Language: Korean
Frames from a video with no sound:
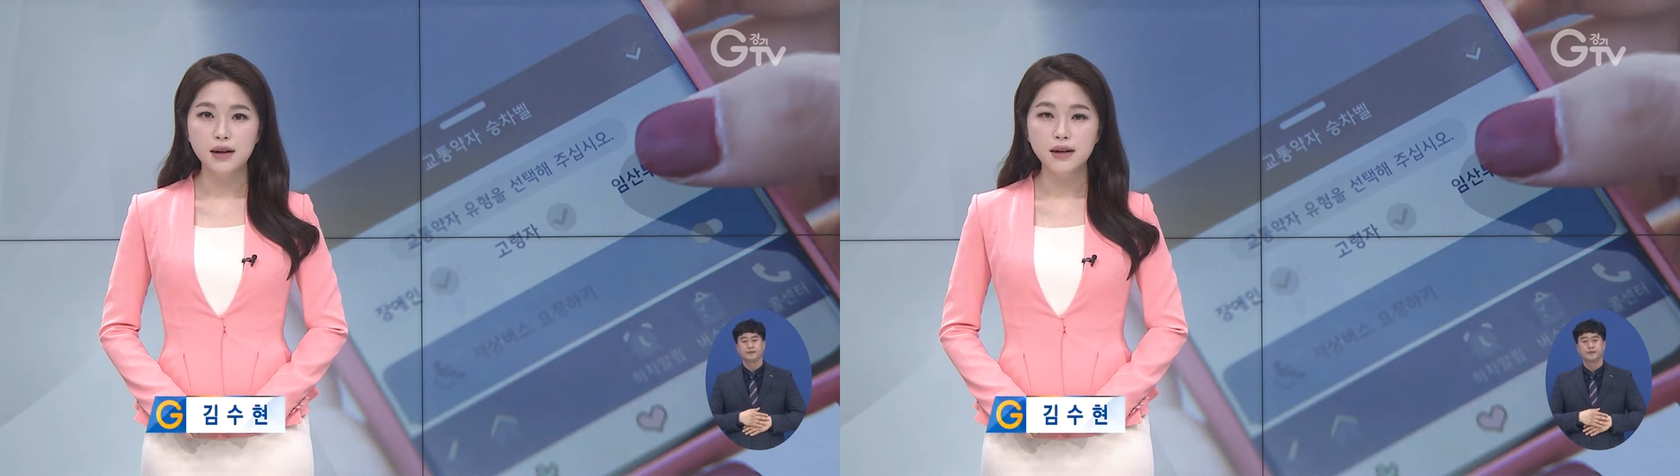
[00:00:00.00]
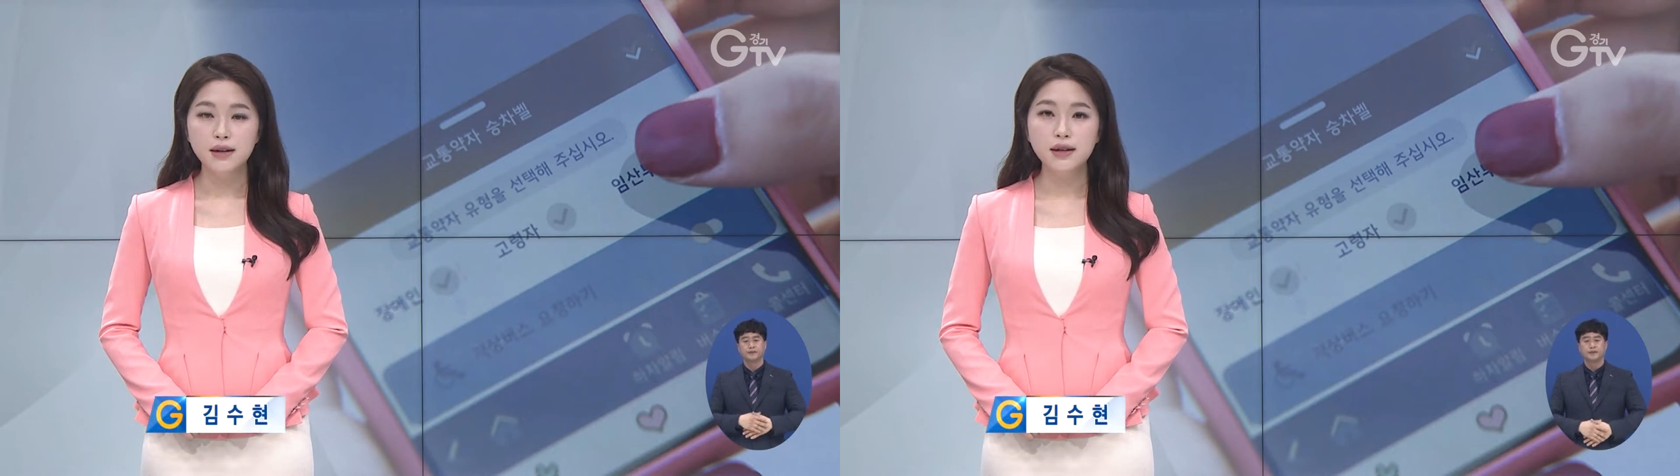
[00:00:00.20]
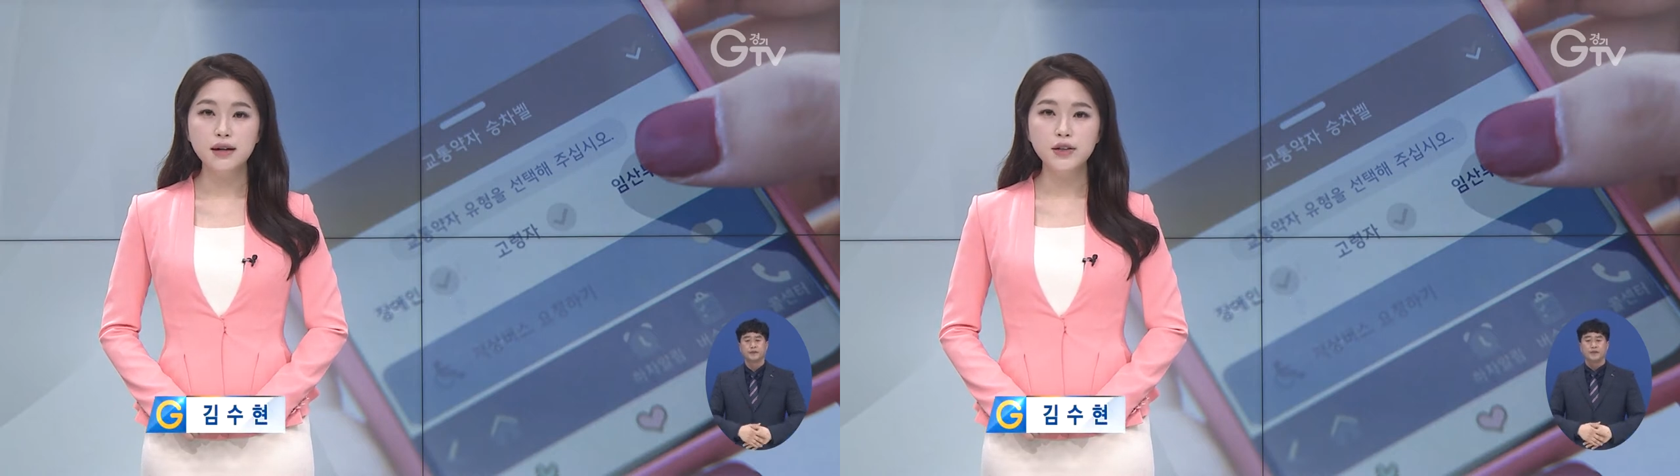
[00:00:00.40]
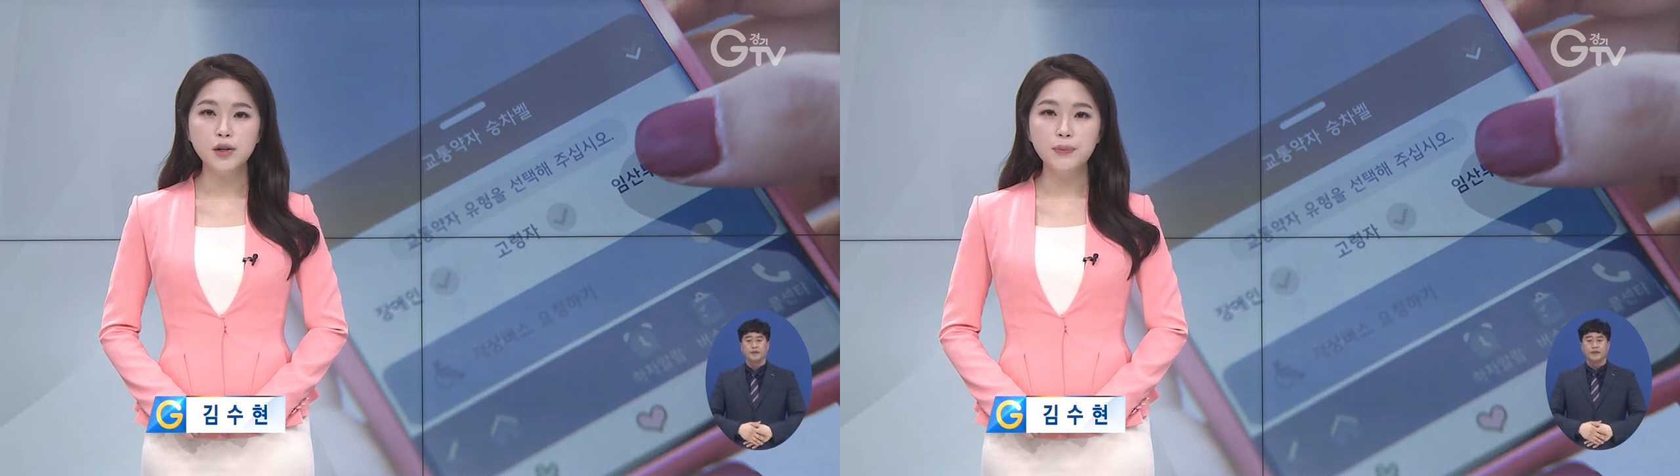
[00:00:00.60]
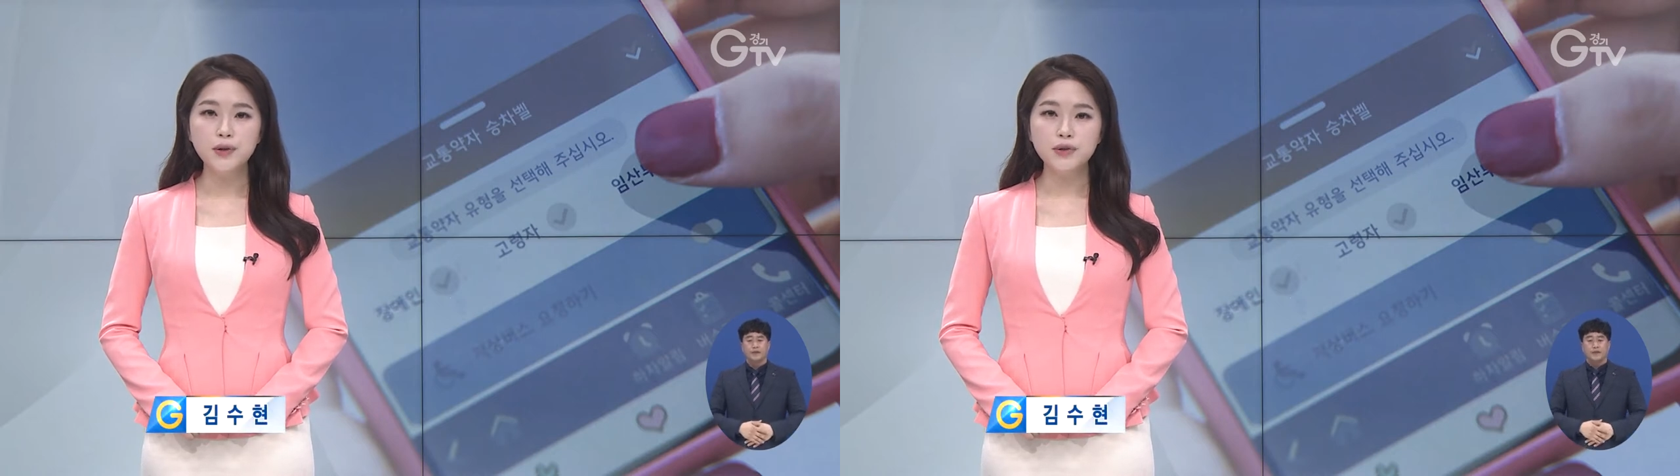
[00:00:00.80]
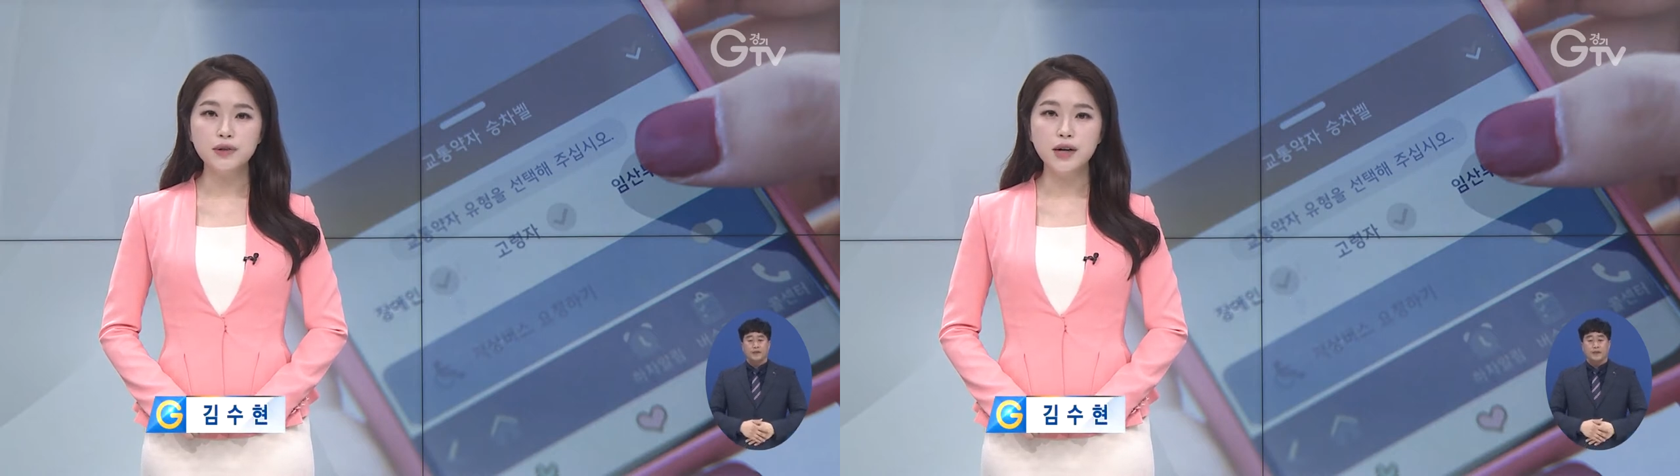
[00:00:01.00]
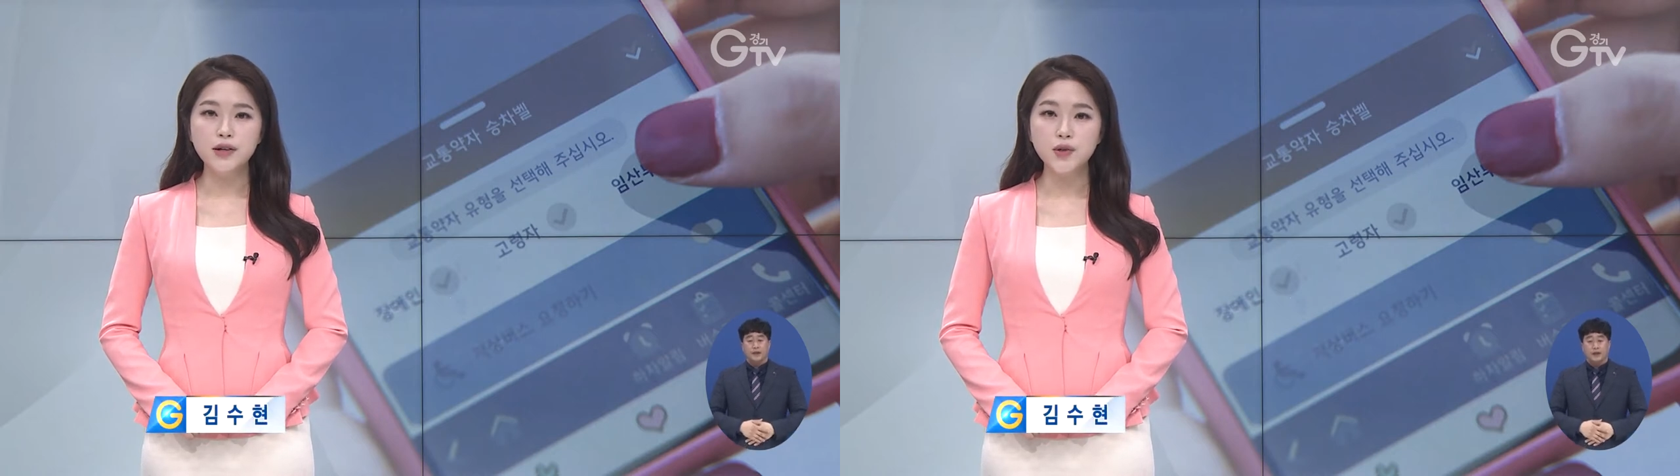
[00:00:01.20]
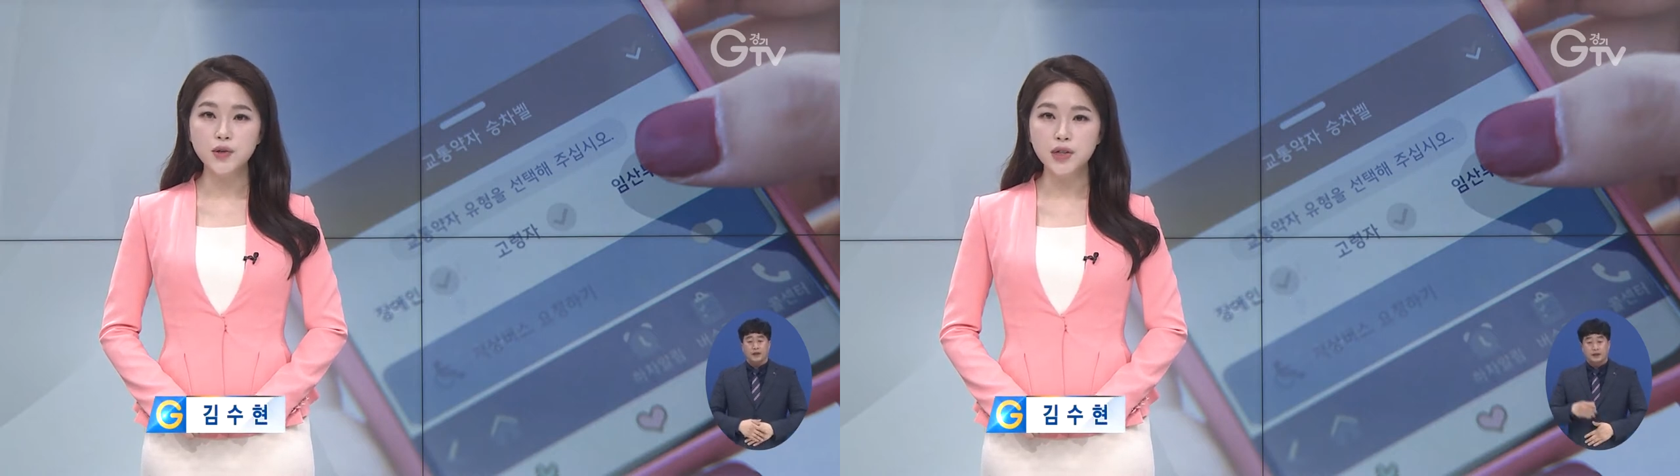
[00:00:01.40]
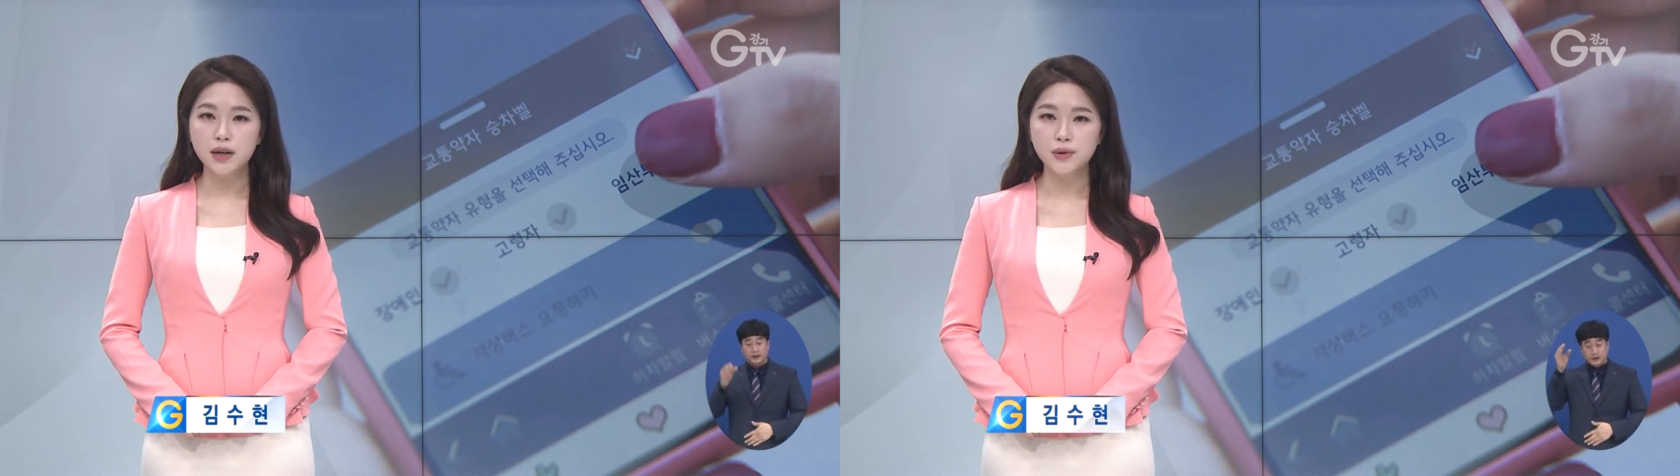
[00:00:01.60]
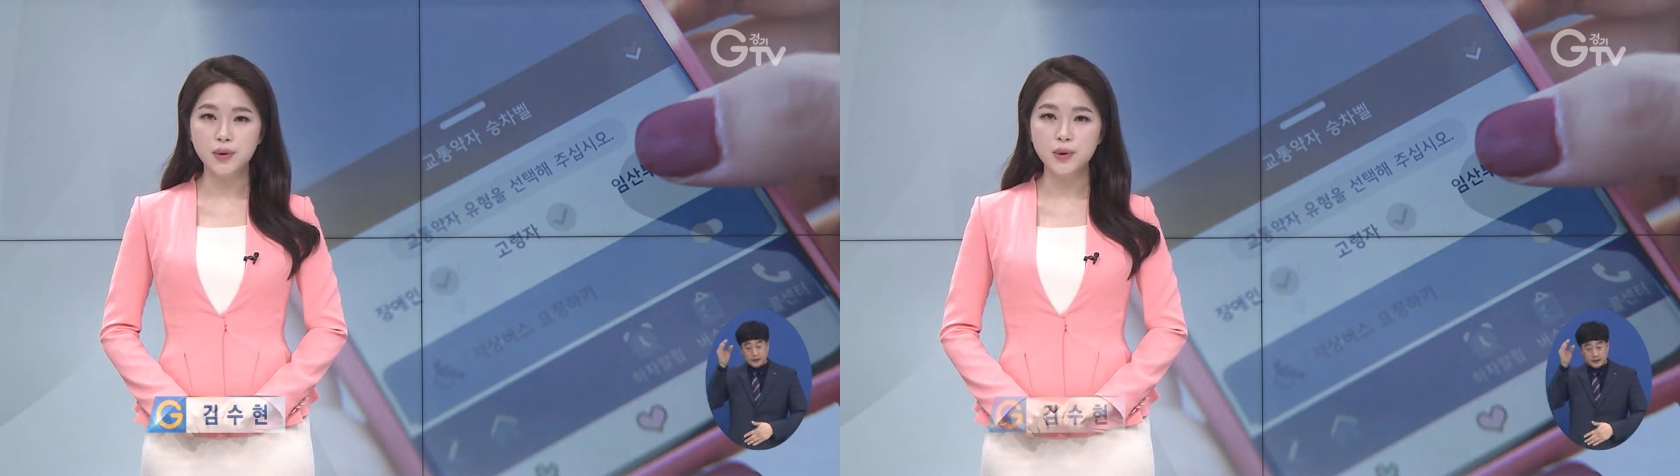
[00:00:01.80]
기다리던 버스가 서지
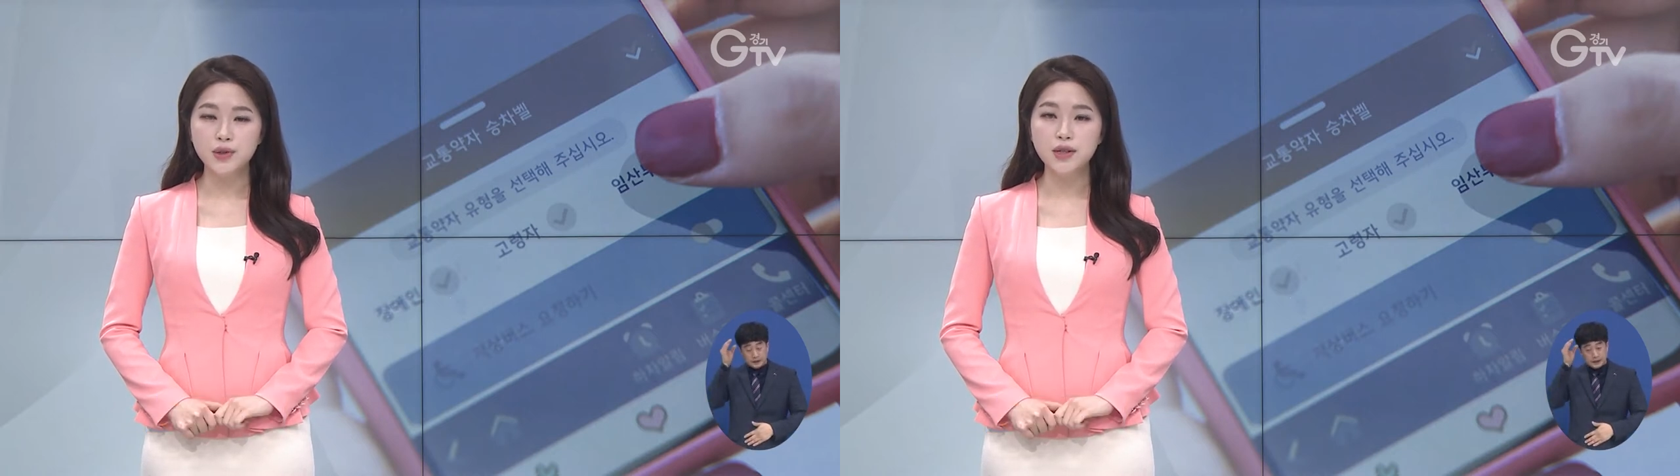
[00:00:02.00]
않고